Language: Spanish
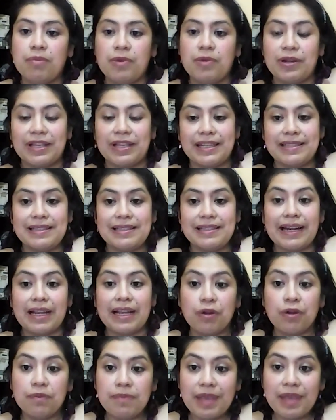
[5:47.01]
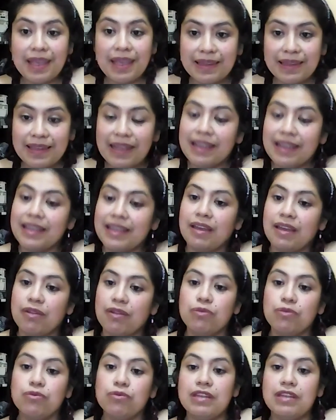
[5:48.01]
porque se recomienda
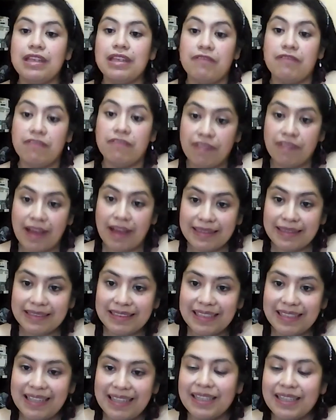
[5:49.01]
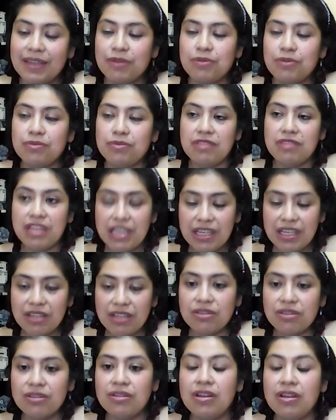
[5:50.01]
que un infante, que un
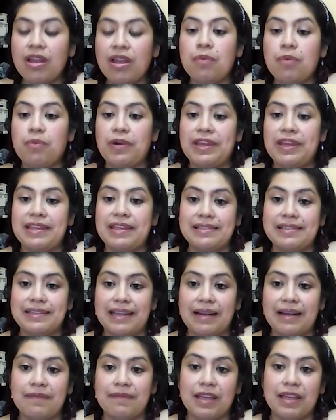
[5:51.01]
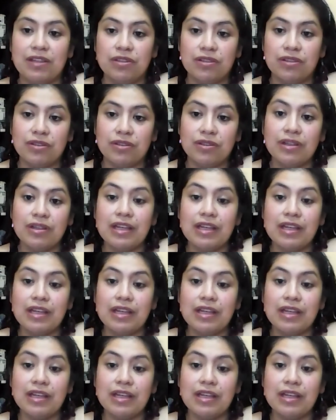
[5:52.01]
niño pueda estar viendo